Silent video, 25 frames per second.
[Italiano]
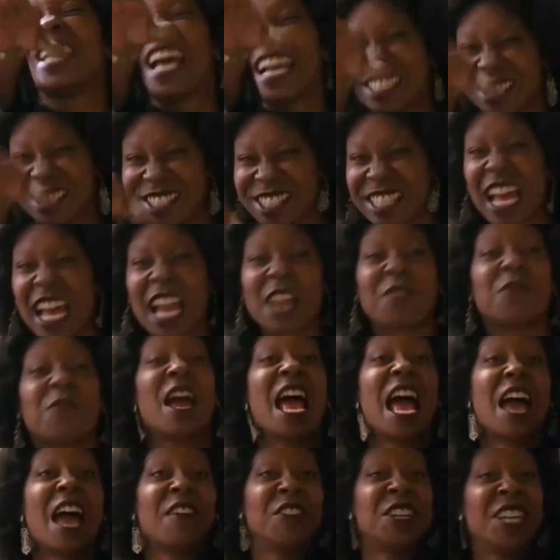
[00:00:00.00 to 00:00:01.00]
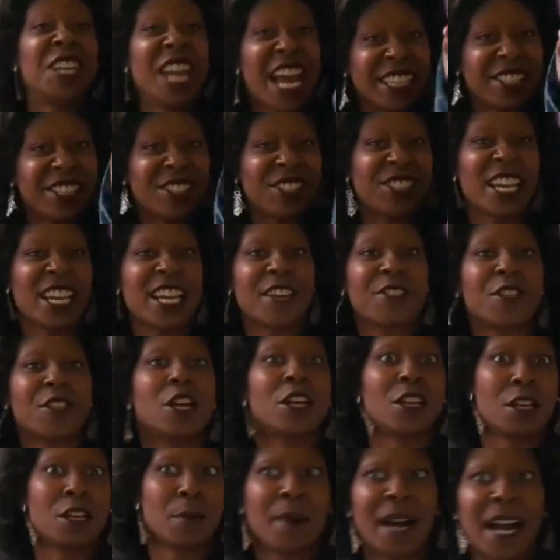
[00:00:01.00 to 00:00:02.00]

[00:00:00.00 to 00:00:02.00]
sul serio, Molly, buona giornata, felice